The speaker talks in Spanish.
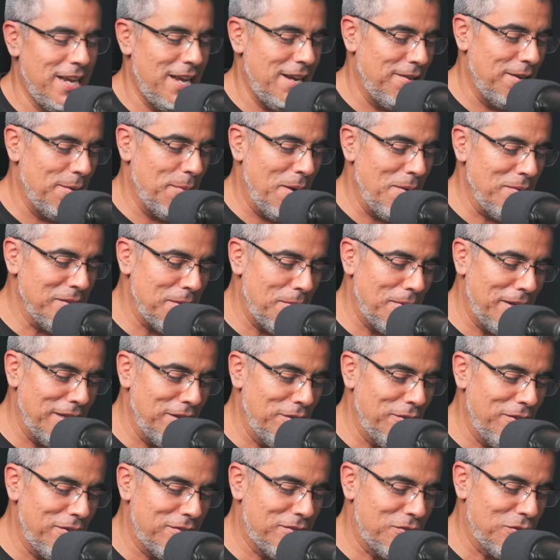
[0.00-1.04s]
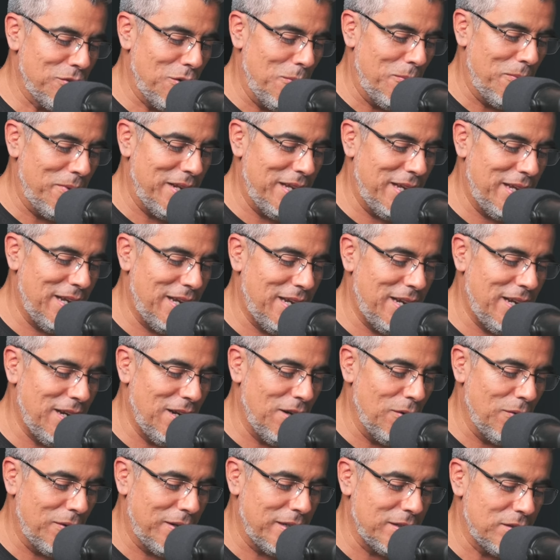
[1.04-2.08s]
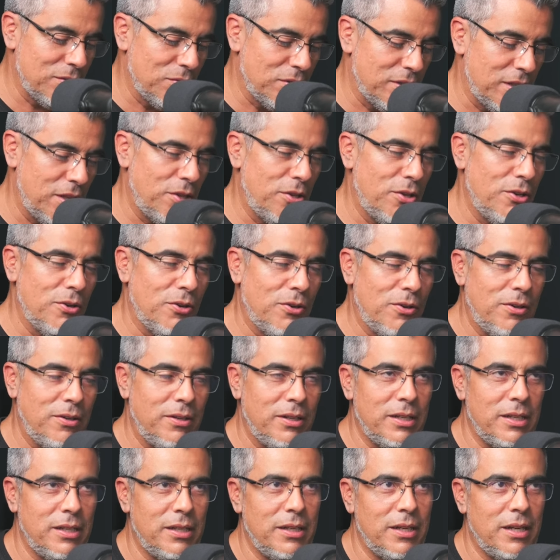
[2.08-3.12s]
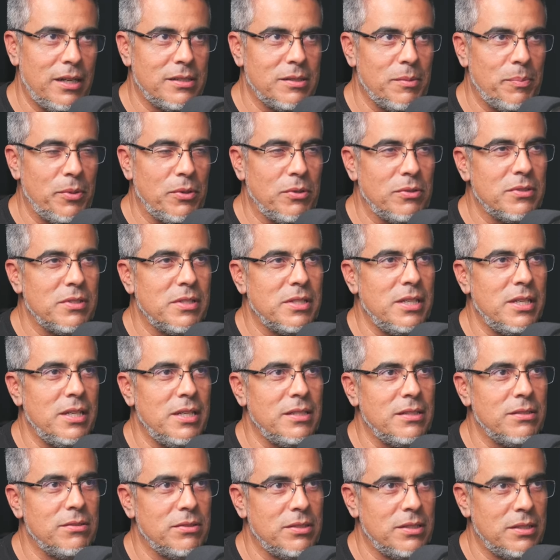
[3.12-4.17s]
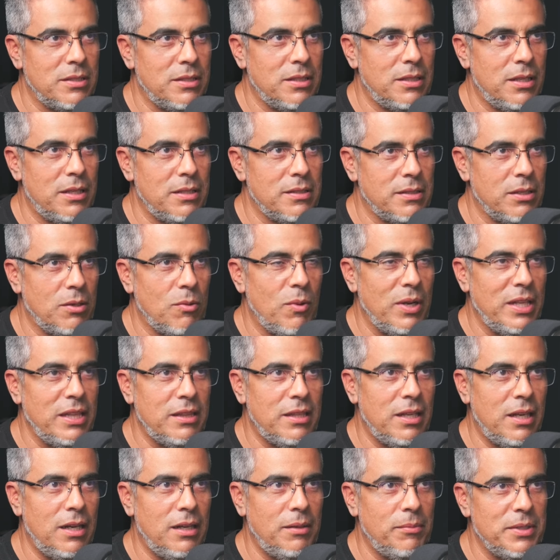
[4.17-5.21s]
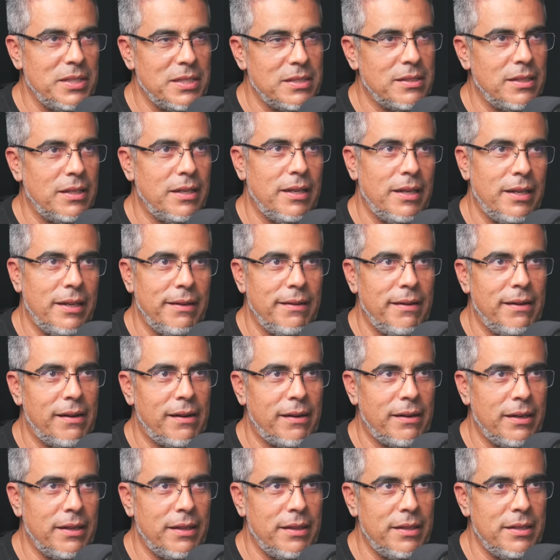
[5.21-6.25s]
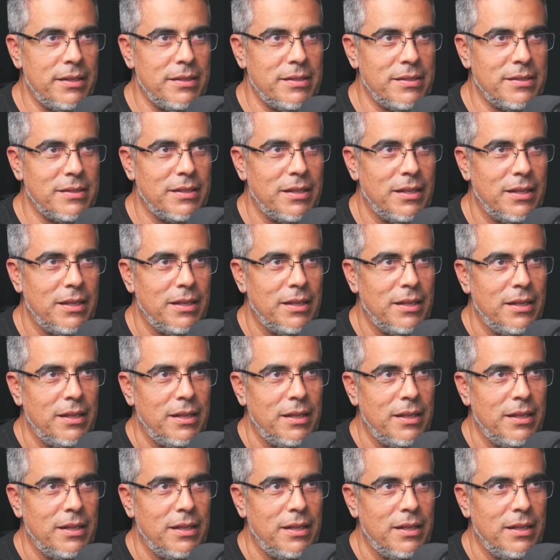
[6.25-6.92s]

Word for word: Sí, güey. Vamos hablando sobre lo que sucedió eh, hace pocos días. No sé si te diste cuenta, viste en redes,